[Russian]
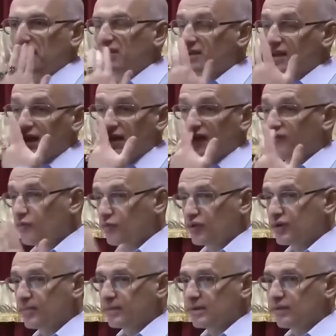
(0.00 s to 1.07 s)
И, кстати, в
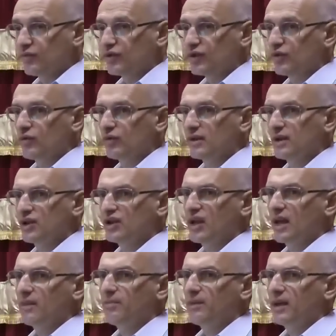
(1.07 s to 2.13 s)
лучшем случае он
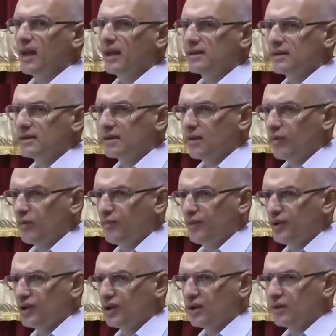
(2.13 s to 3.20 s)
начинает питаться сырой
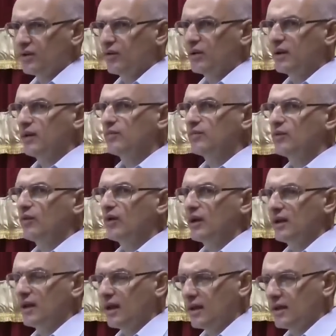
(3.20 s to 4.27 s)
пищей, которая дает много
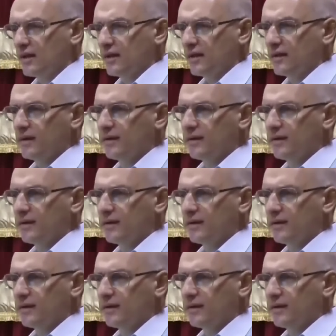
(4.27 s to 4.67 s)
энергии.